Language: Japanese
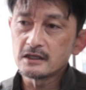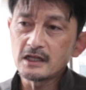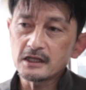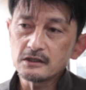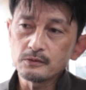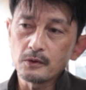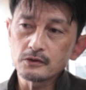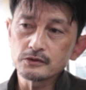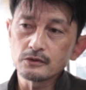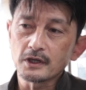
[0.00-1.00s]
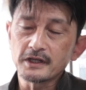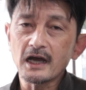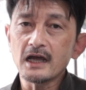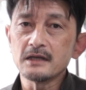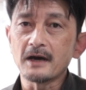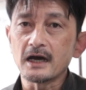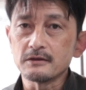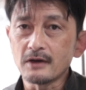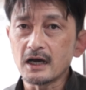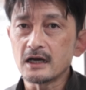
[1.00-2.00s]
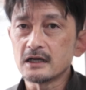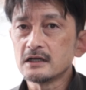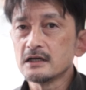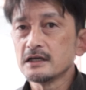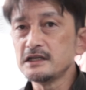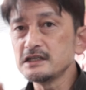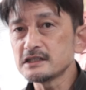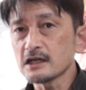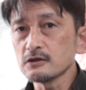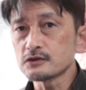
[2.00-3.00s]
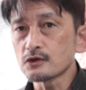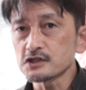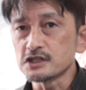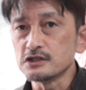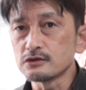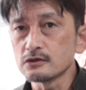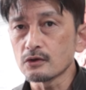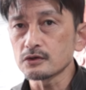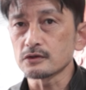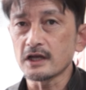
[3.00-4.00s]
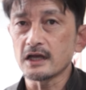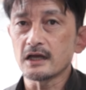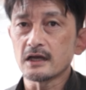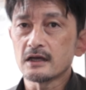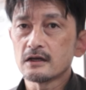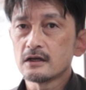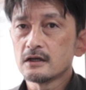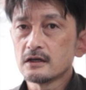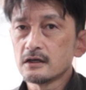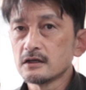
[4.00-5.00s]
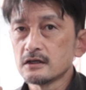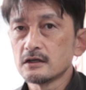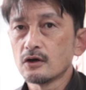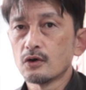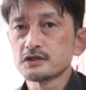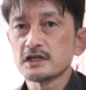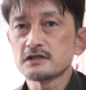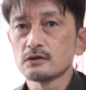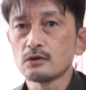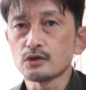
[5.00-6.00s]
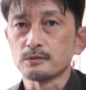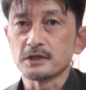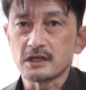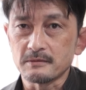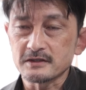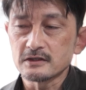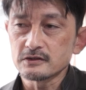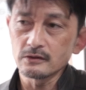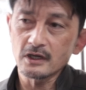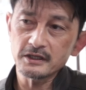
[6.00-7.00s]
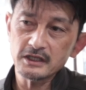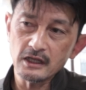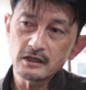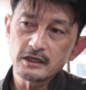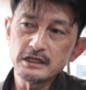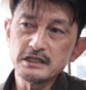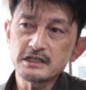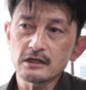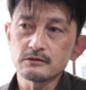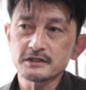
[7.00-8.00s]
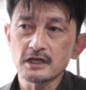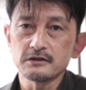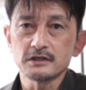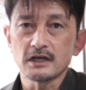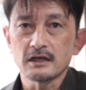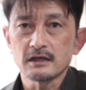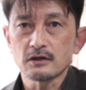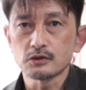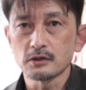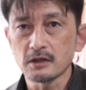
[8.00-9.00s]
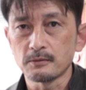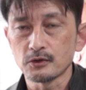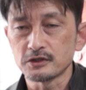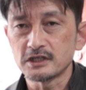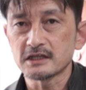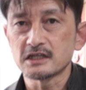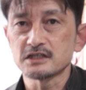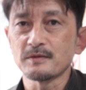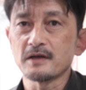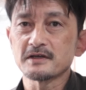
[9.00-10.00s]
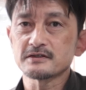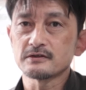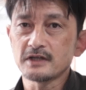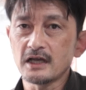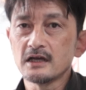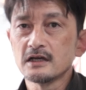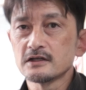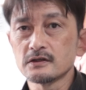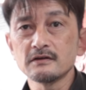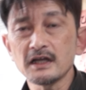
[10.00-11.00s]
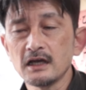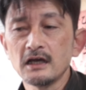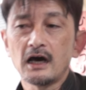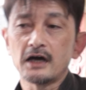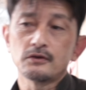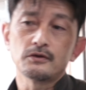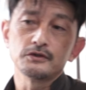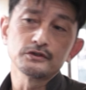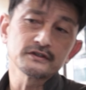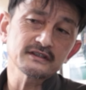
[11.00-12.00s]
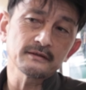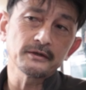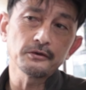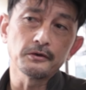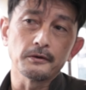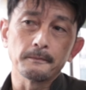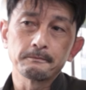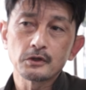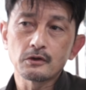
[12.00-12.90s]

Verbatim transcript: 左のフォークの方が長い場合は、イニシャルを少し抜くことで補正することもできます。その代わりね、イニシャルは左右で異なるものになってしまいますので、それはね、ユーザー様の、